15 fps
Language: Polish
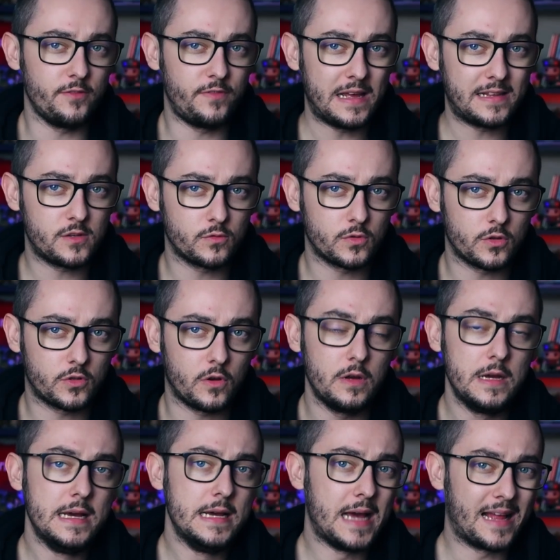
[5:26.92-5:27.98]
wiedzą, no to
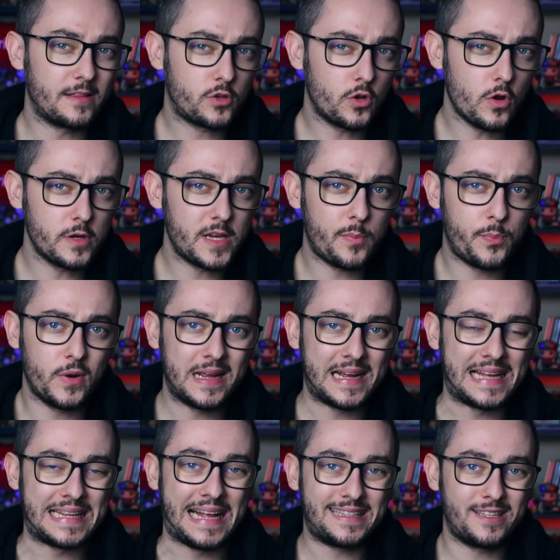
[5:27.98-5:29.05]
antologia polega
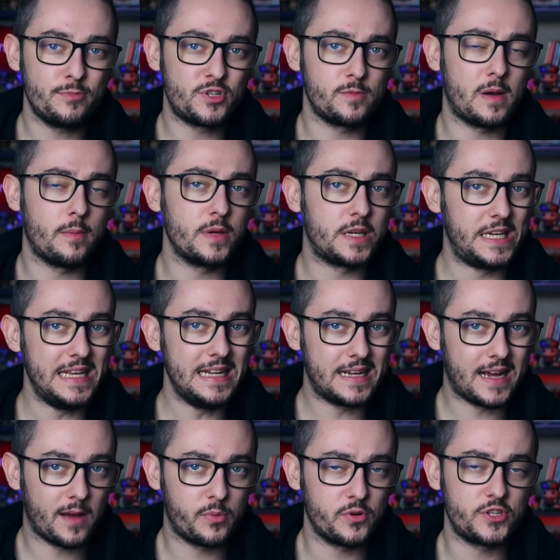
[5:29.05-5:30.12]
na tym, że mamy
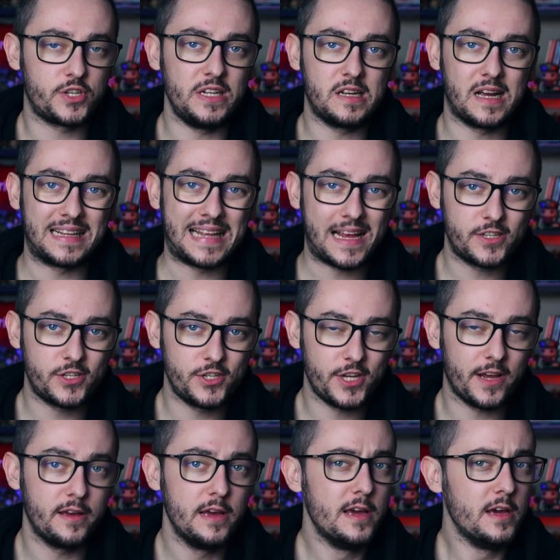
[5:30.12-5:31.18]
kilka bądź
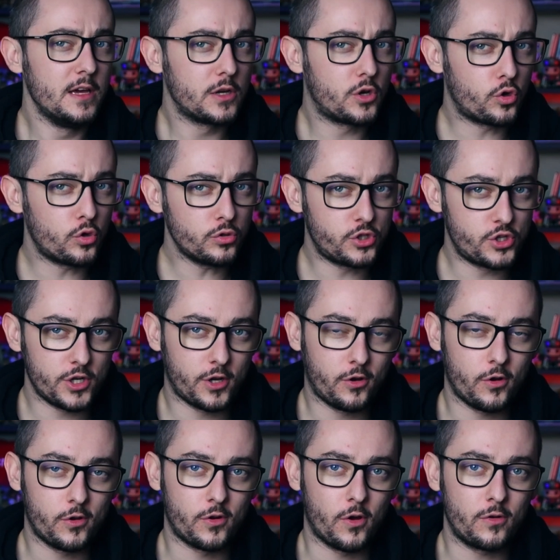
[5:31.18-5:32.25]
kilkanaście krótszych
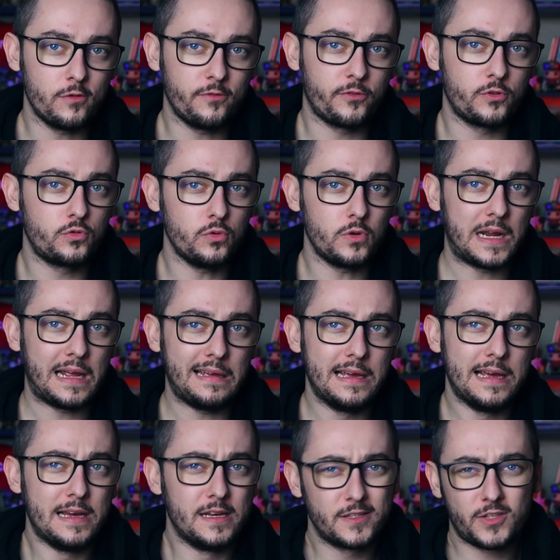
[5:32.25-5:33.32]
horrorów, które
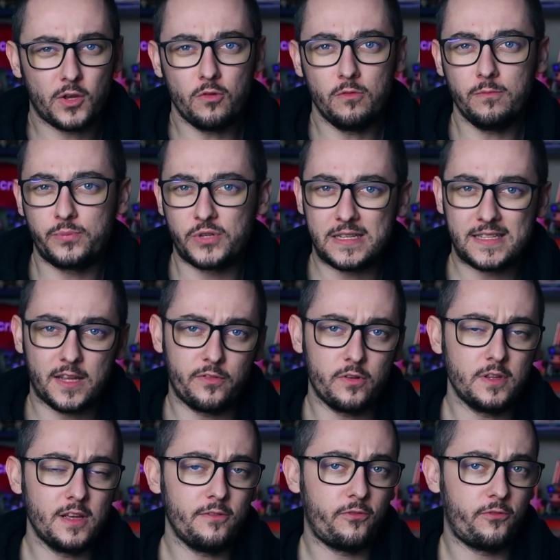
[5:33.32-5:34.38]
są
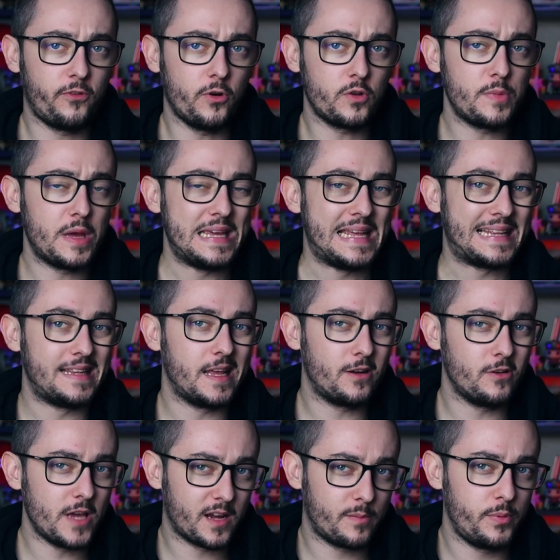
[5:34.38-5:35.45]
przedstawione w formie jednego
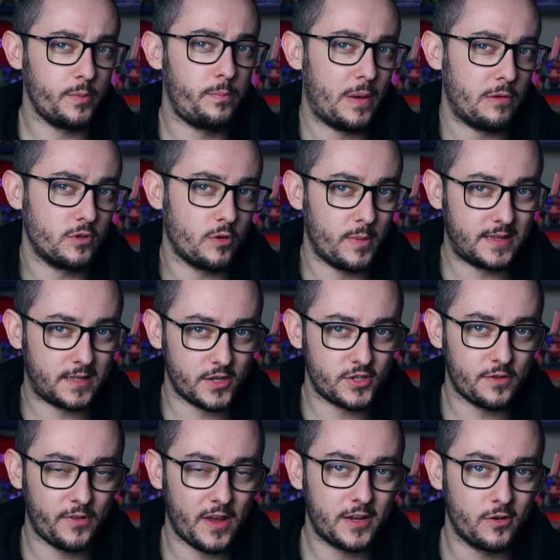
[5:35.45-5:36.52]
jakby
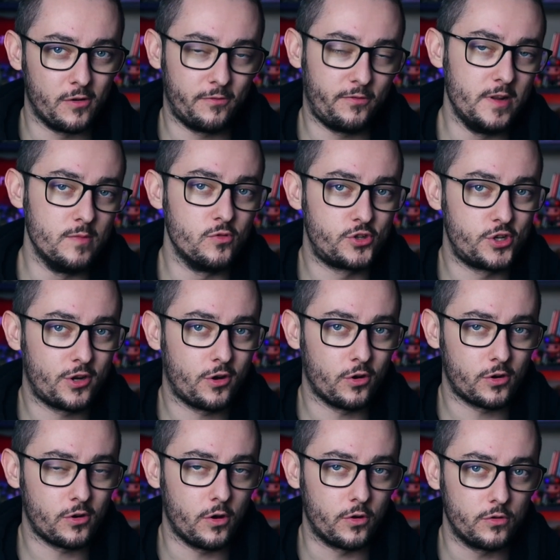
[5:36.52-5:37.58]
pełnometrażowego filmu czy
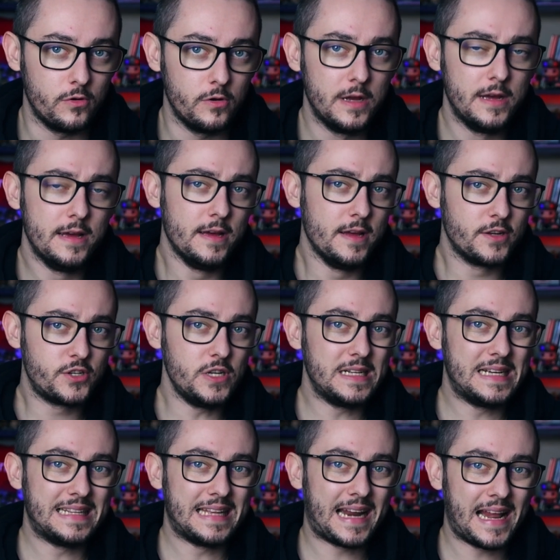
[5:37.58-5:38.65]
horroru, Czyli
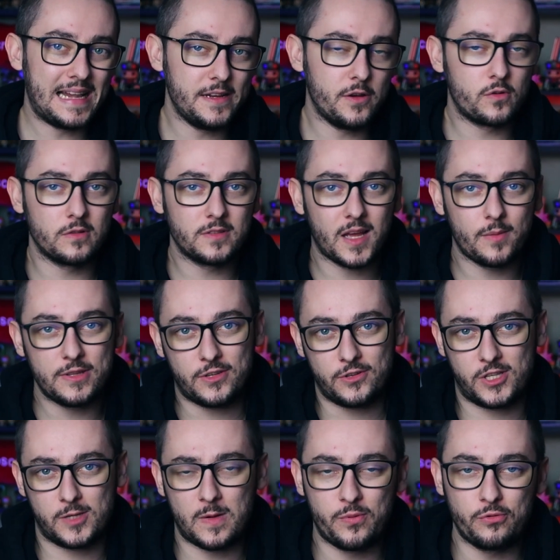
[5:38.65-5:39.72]
generalnie oglądamy coś,
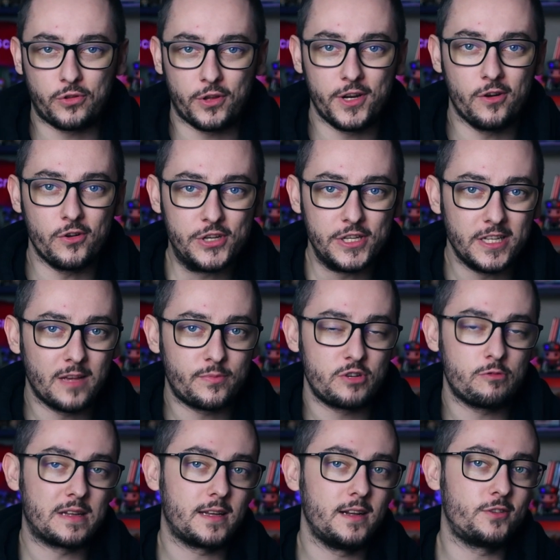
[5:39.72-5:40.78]
co ma półtorej godziny na
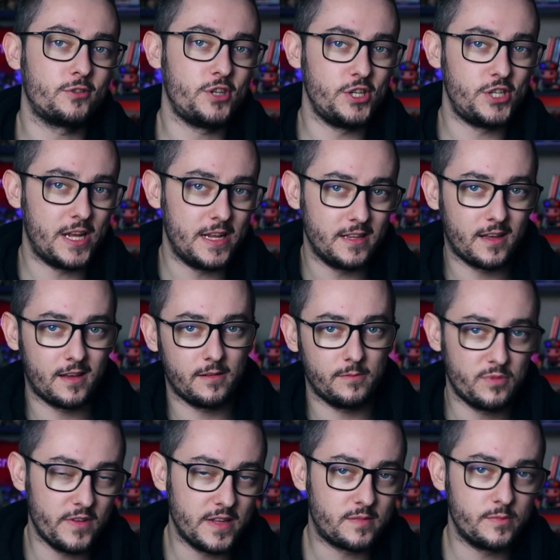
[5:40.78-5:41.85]
przykład, ale to się dzieje na
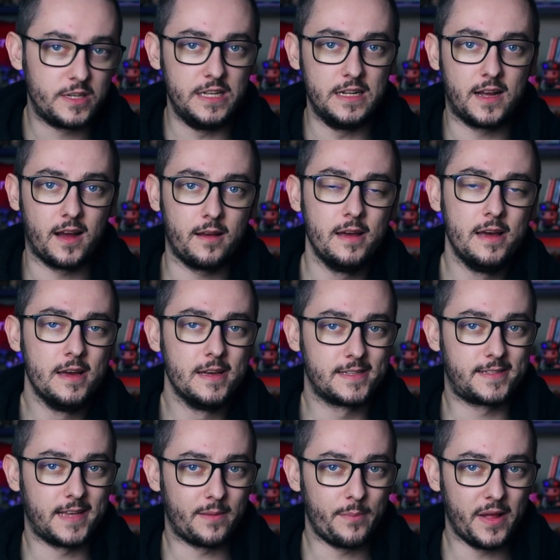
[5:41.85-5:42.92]
powiedzmy kilka
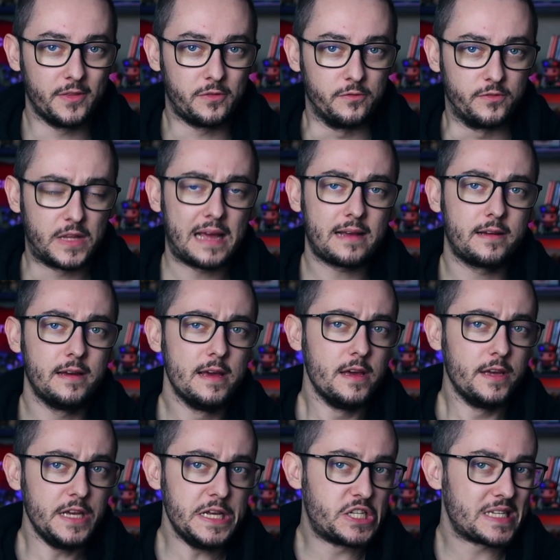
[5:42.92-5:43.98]
segmentów, tak?
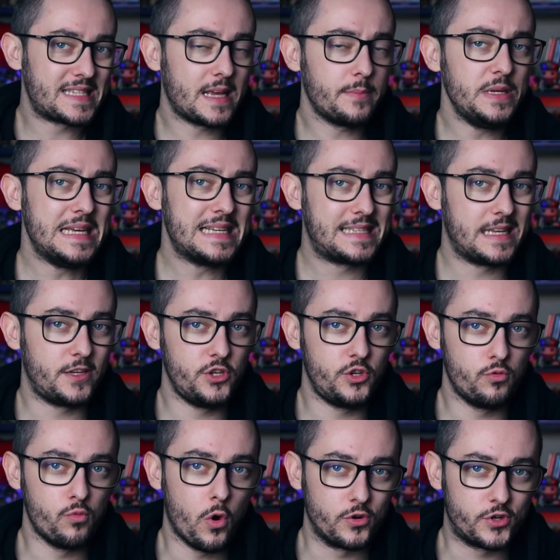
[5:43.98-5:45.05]
I czasami jest jakiś
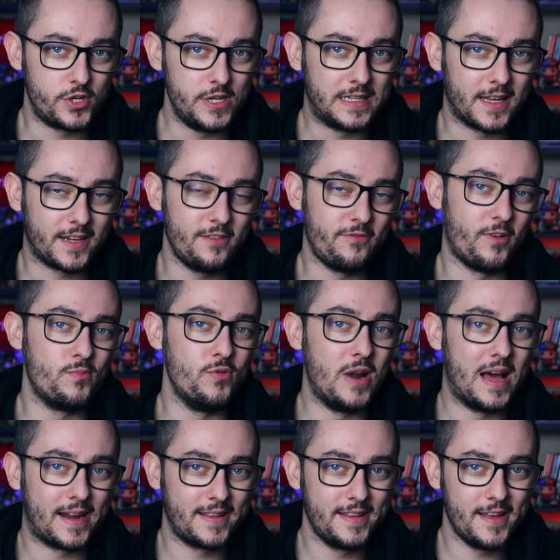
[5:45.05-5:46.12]
łącznik taki
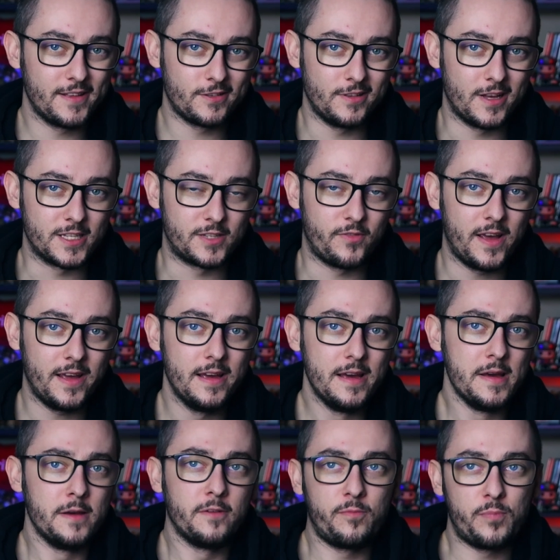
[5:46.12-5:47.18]
fabularny, ja to nazwę,
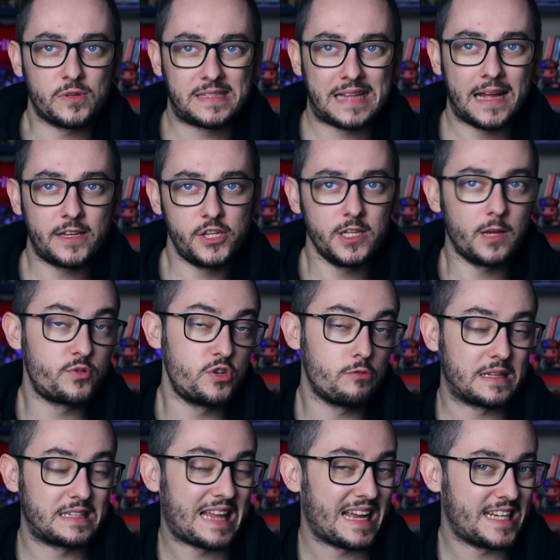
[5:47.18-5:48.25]
w postaci na
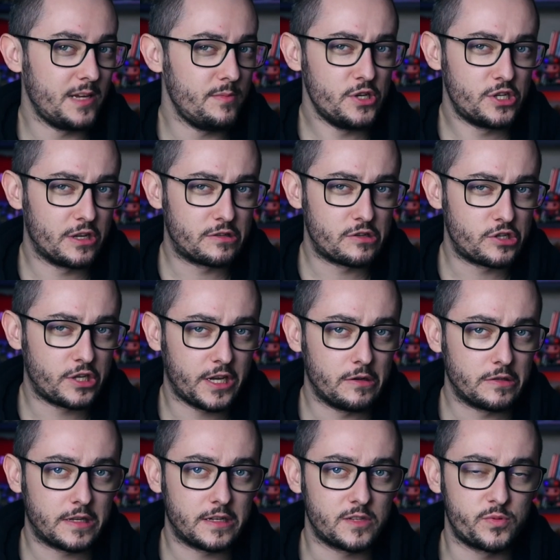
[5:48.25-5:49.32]
przykład takiej, mi się coś takiego
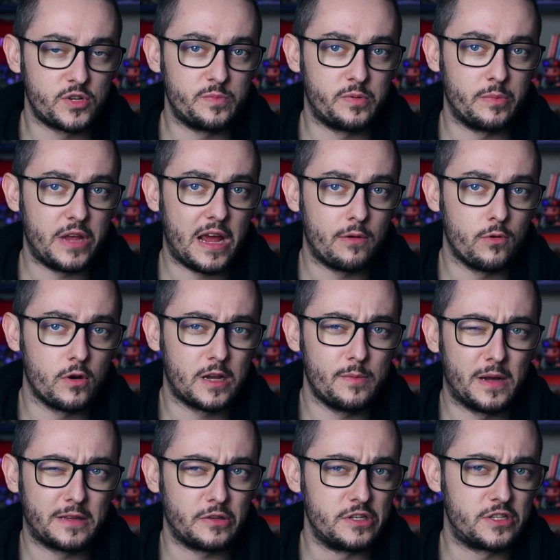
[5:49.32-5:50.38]
teraz przypomniało,
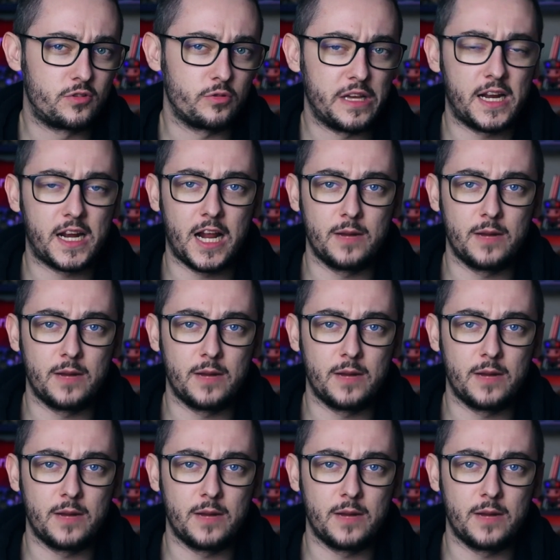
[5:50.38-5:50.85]
chyba to jest Cukierek